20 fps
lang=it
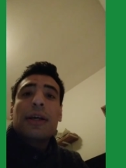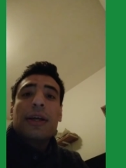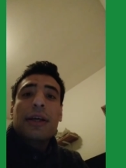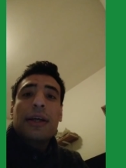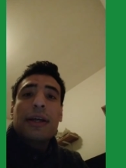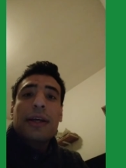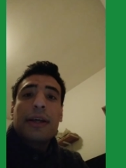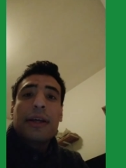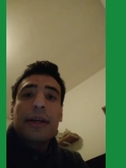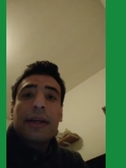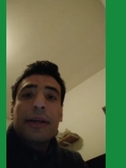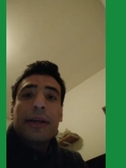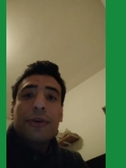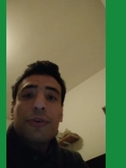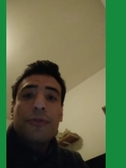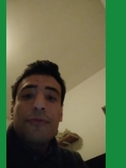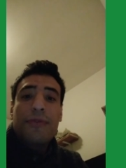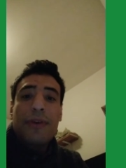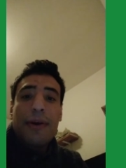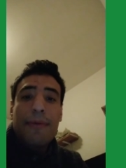Eh,
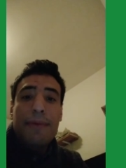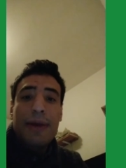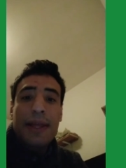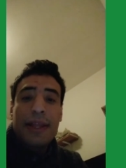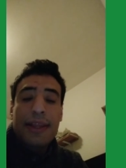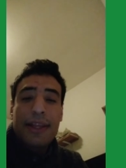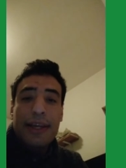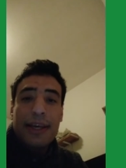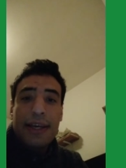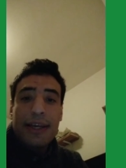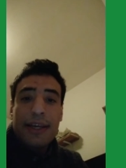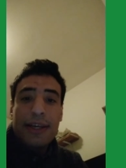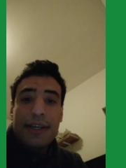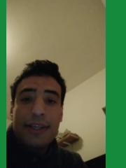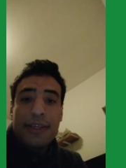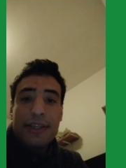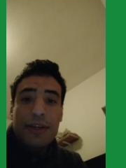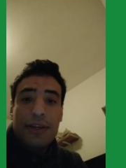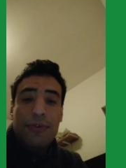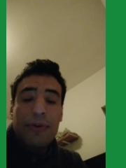ovviamente
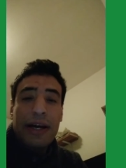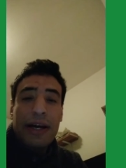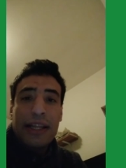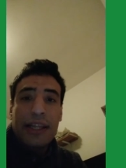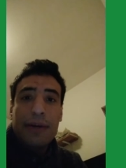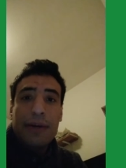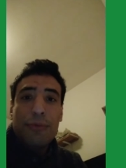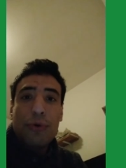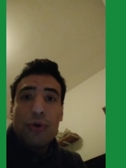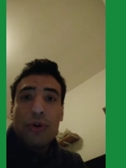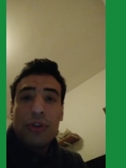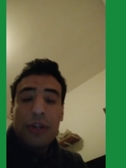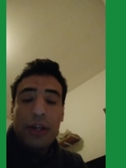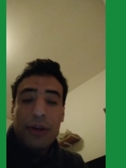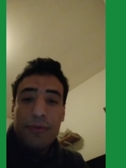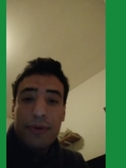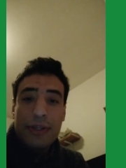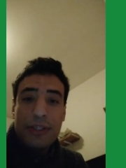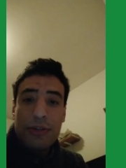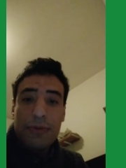eh, si guarda molto
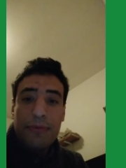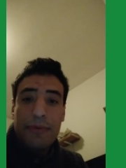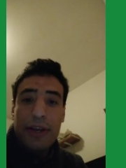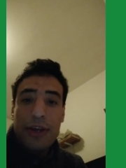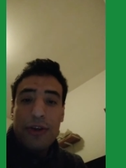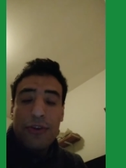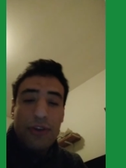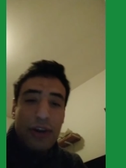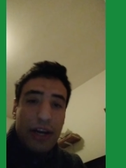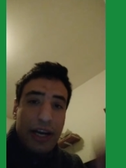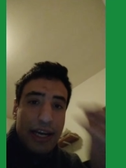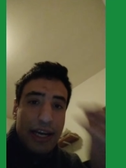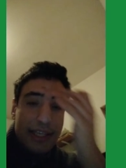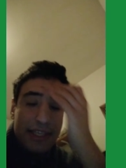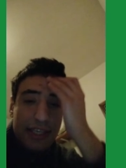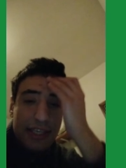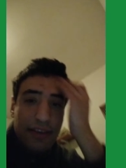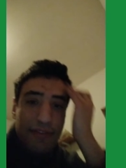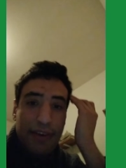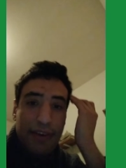in questo periodo la
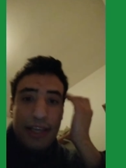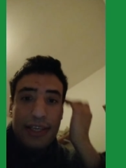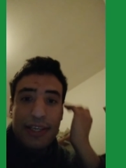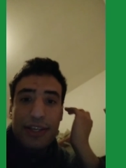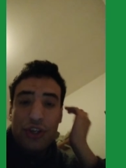classifica,